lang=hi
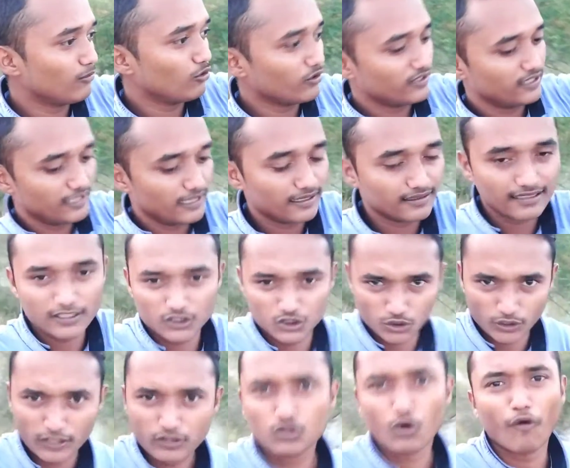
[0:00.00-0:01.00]
से हम लोग ये हल्का
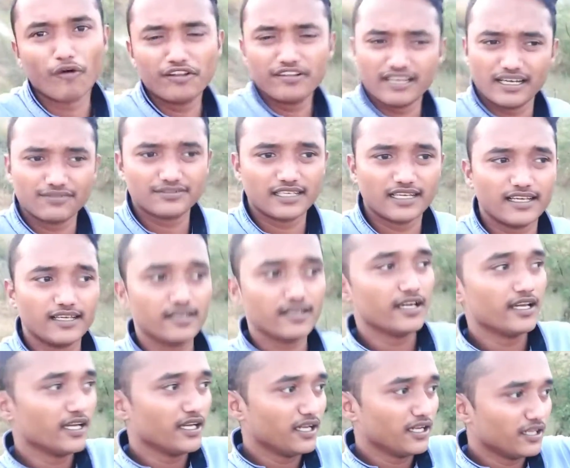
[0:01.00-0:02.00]
एक छोटी रास्ता
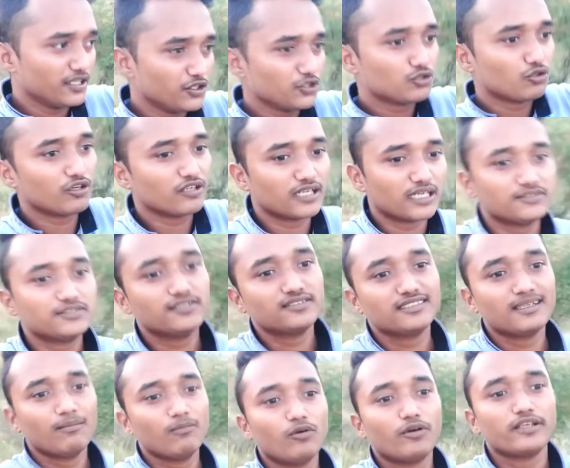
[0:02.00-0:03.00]
है इस छोटे
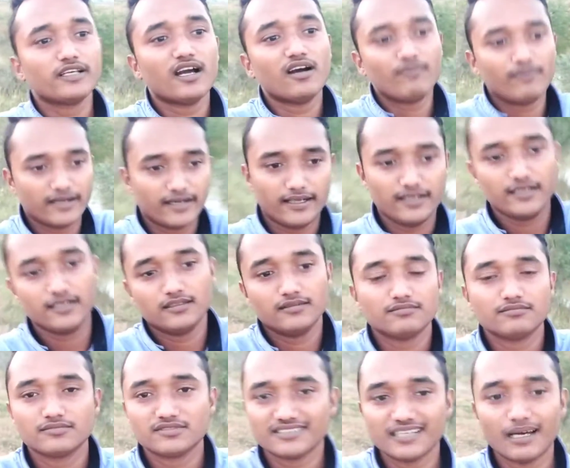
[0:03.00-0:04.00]
रास्ते से हम लोग यहाँ पर आए हैं